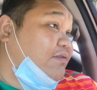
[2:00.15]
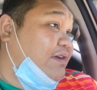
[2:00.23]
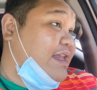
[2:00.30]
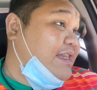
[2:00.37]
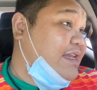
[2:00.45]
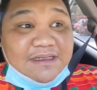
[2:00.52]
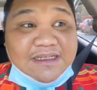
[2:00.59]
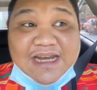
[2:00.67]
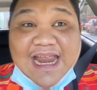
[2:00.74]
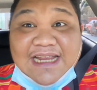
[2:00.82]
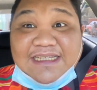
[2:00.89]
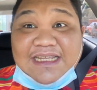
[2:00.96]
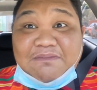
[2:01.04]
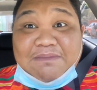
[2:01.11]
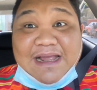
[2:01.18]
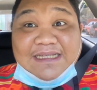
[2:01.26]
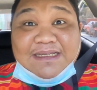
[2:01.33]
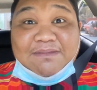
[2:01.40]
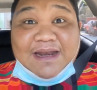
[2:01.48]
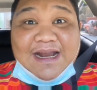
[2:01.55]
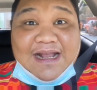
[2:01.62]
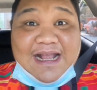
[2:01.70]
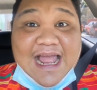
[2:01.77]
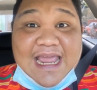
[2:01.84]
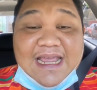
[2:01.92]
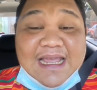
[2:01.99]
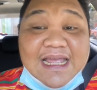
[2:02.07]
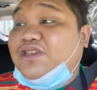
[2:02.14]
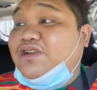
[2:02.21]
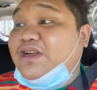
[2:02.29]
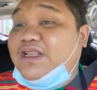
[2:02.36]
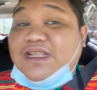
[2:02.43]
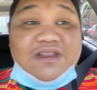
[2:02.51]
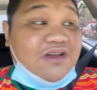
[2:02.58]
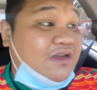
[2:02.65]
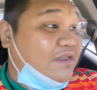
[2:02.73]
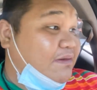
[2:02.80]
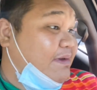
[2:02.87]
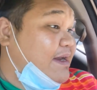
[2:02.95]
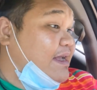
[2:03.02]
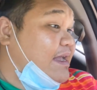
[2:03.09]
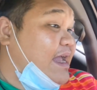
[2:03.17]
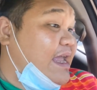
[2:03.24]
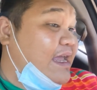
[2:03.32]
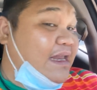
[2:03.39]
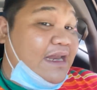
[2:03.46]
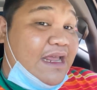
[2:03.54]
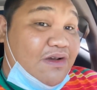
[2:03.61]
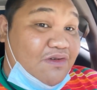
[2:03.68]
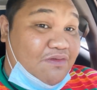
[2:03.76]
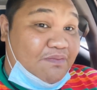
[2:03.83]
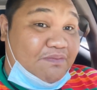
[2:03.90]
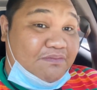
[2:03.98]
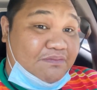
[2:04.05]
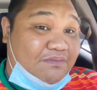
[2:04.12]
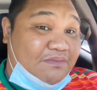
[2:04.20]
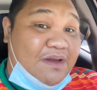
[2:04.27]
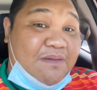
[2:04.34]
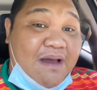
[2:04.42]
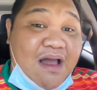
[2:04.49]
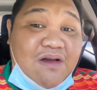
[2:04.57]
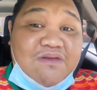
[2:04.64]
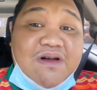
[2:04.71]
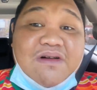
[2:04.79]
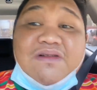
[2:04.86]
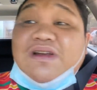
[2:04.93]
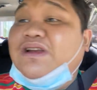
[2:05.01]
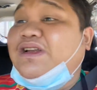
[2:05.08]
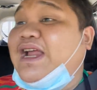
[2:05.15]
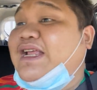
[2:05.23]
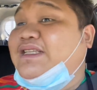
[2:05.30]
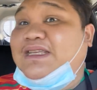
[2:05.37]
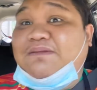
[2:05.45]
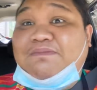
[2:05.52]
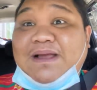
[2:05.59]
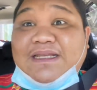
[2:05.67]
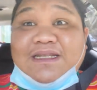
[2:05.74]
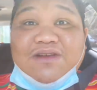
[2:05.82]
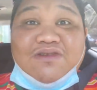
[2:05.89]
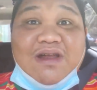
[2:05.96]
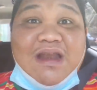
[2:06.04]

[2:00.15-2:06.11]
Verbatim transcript: get a transit pass sa barangay. So nandito ako sa barangay and I hope na makakuha ako ng transit pass. Hindi ko